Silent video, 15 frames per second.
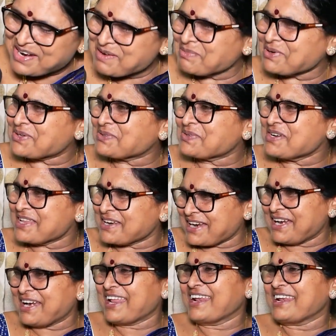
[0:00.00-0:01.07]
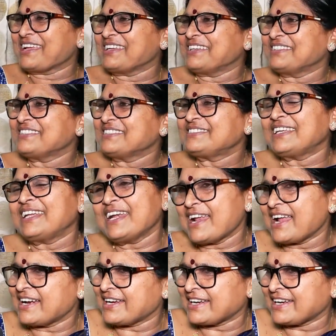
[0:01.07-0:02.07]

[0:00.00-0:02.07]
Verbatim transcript: నన్ను పట్టుకున్నారు వెళ్ళడానికి సరే నా